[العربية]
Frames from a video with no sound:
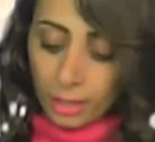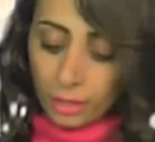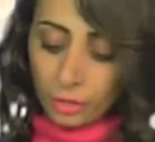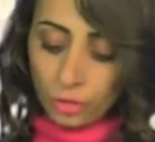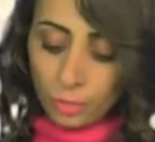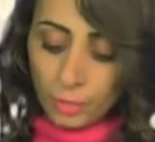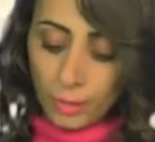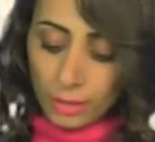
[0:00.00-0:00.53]

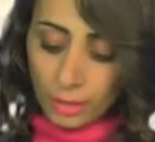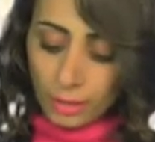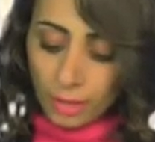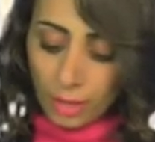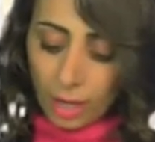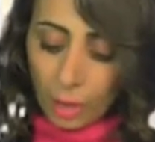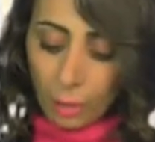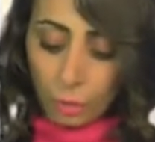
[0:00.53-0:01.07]
عشبة
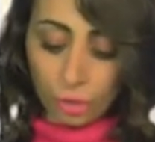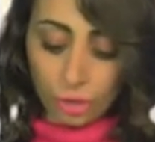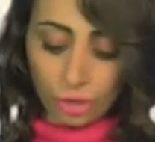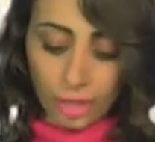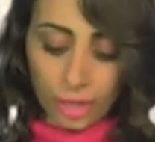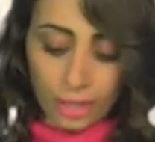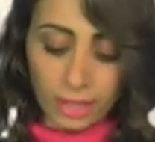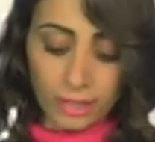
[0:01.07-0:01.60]
أو
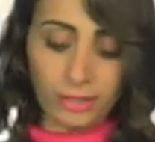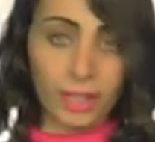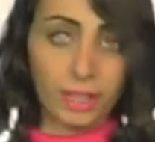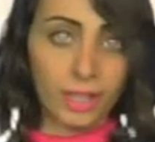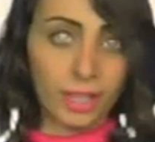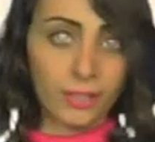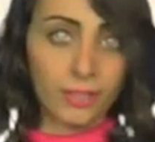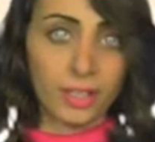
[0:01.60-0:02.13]
الشاي
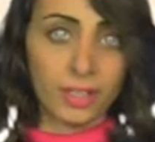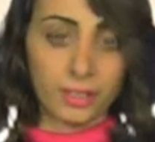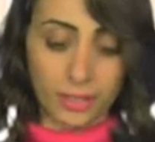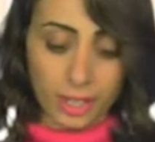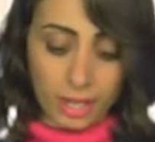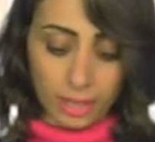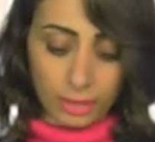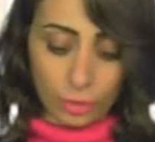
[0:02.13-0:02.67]
للتنحيف
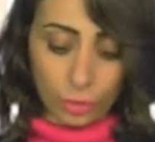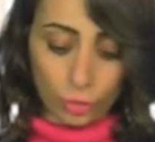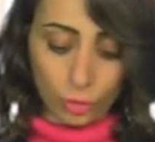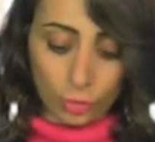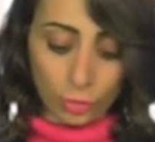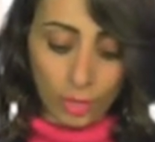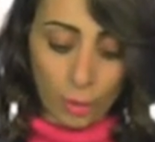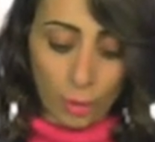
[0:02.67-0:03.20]
لإزالة
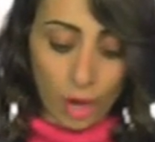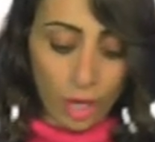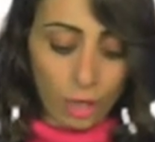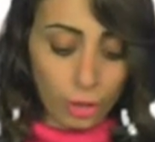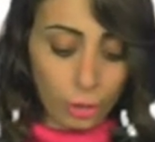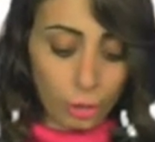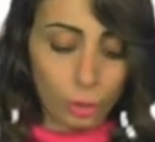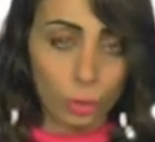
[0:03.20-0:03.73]
السمنة
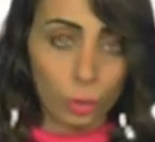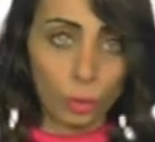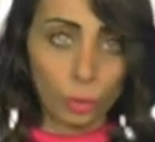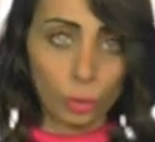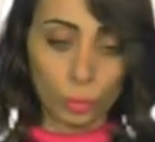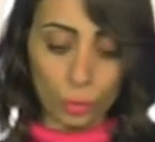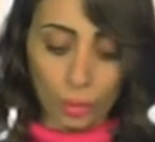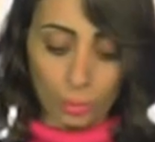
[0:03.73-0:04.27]
وحرق
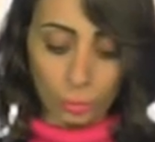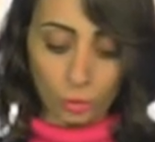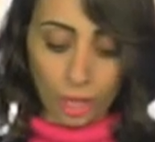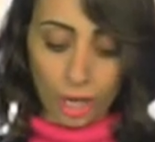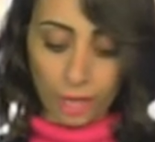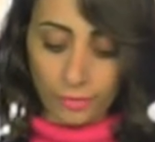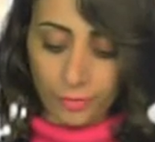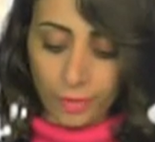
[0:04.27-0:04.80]
الدهون دون
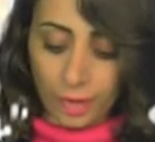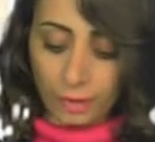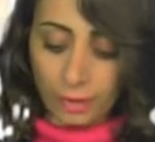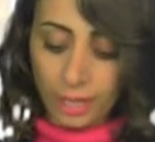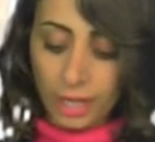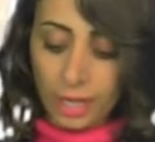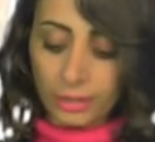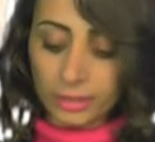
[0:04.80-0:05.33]
مضاعفات
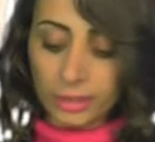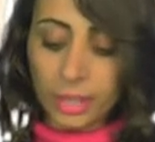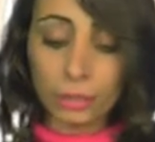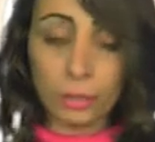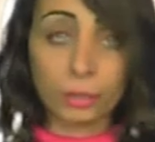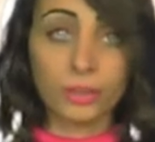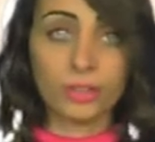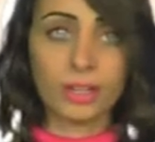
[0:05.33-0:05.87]

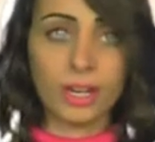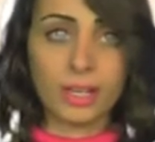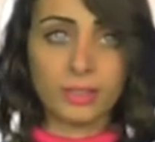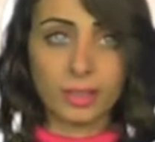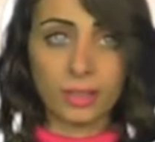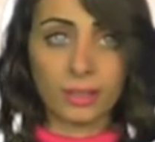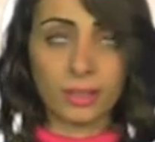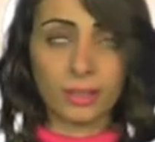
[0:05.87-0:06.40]
تخسر
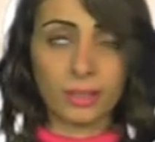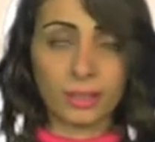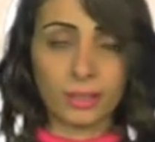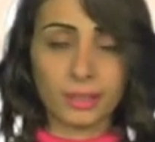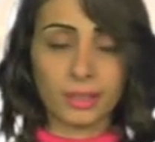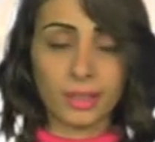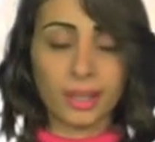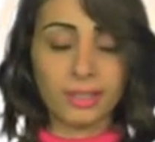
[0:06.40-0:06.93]

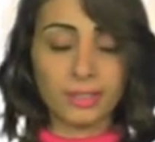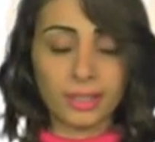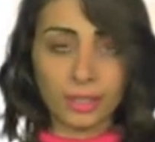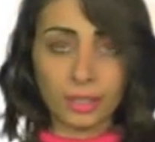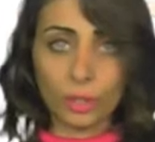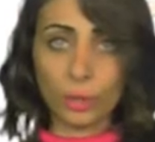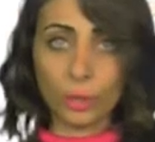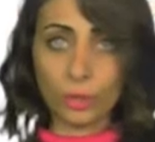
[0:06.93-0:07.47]
ثلاثة
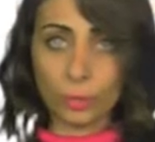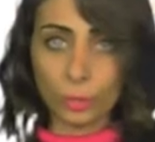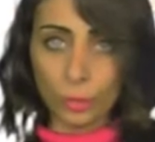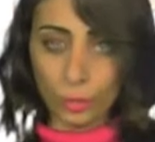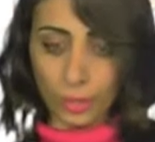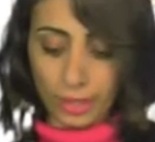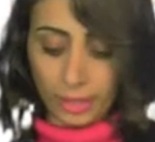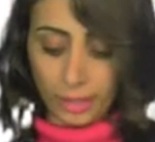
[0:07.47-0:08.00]
كيلو
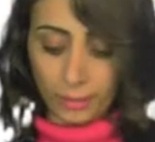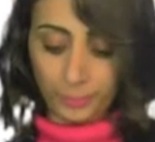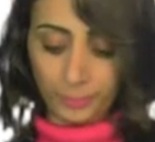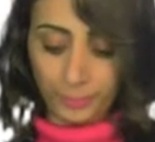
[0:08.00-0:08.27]
أسبوعيا